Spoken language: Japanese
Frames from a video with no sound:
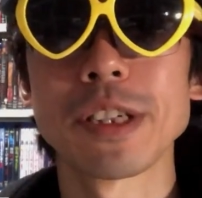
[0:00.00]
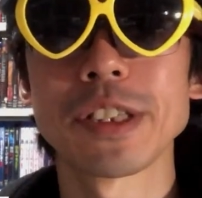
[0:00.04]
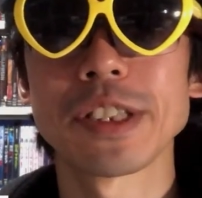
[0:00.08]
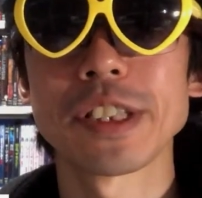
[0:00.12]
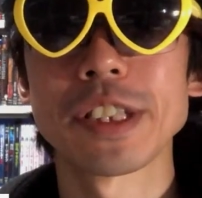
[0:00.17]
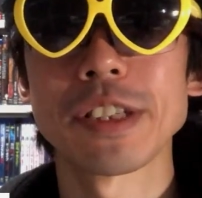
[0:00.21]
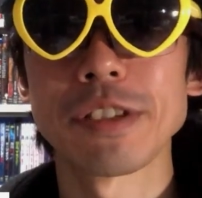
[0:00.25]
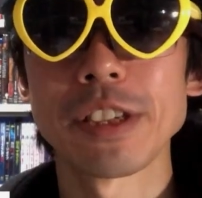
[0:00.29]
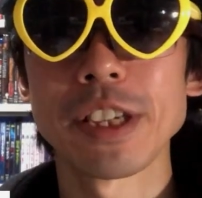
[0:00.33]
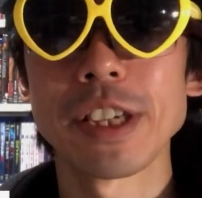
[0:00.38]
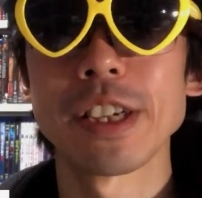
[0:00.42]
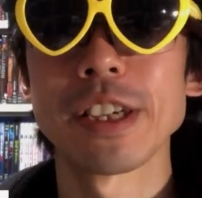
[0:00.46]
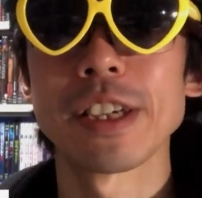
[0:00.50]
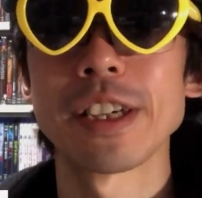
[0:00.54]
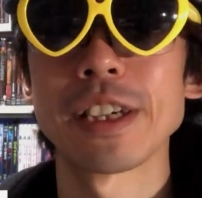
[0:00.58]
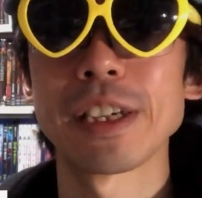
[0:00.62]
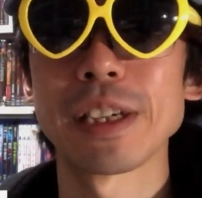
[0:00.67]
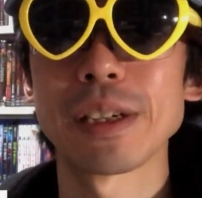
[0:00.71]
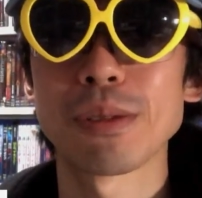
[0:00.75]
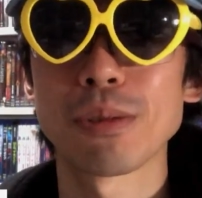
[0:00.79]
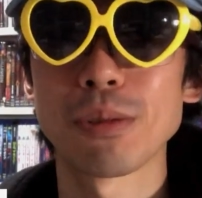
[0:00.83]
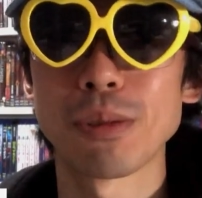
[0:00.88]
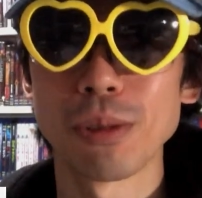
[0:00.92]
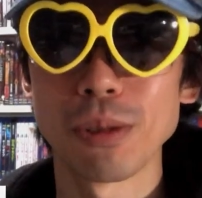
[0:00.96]
枚ですよね。
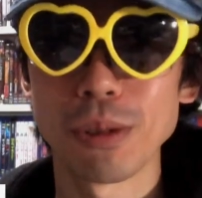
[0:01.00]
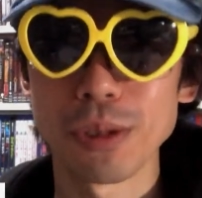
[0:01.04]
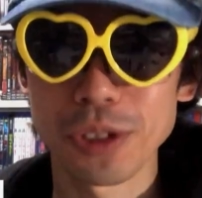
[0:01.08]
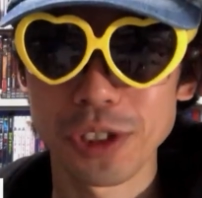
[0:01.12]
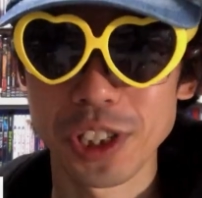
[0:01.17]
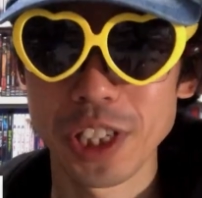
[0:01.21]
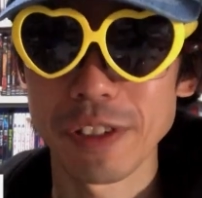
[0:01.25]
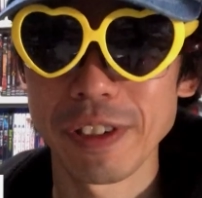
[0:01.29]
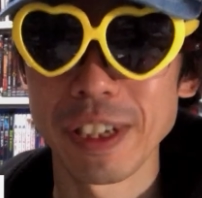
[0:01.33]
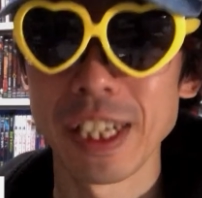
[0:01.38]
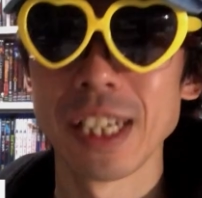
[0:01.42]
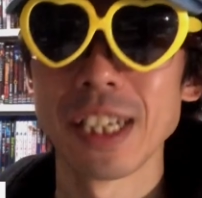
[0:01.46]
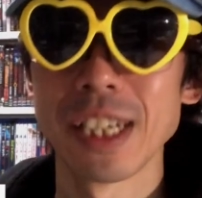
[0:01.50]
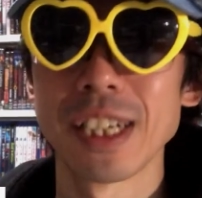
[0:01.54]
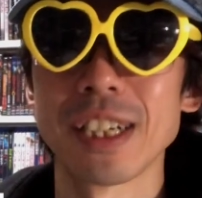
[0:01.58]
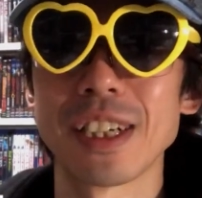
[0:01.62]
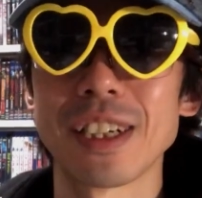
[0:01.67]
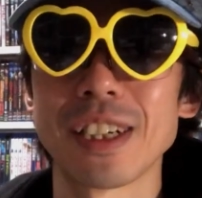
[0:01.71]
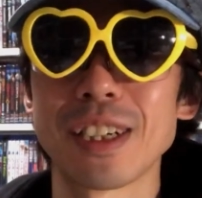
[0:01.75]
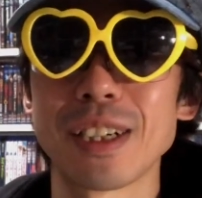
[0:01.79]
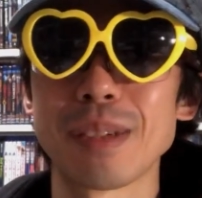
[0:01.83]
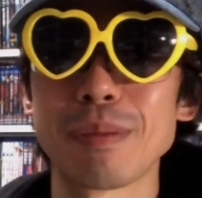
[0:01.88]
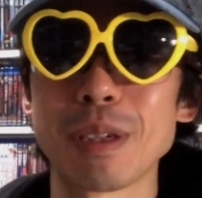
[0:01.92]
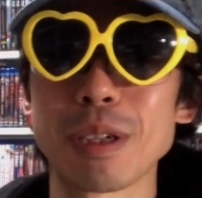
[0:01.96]
えー、コースでは、
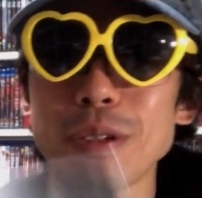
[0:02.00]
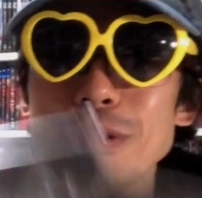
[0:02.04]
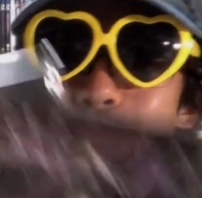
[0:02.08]
あま